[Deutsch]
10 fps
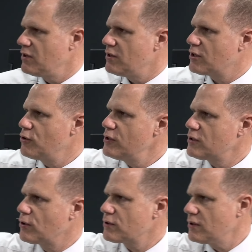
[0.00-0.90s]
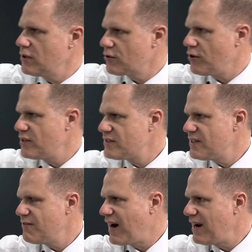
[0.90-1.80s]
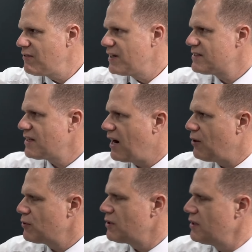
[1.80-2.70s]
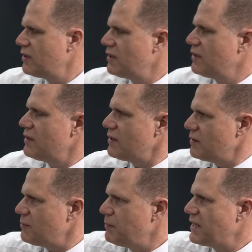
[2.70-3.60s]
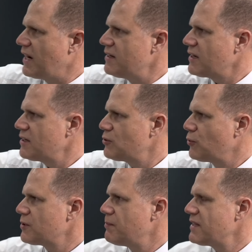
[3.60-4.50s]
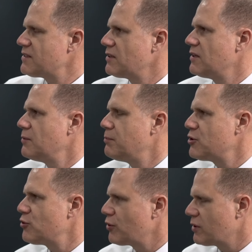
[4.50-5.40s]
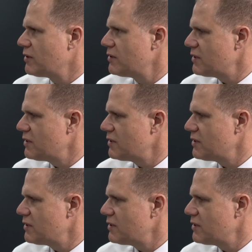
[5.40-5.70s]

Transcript: Die Kühlglocken können Sie wahlweise auch mit anderen Durchmessern bestücken.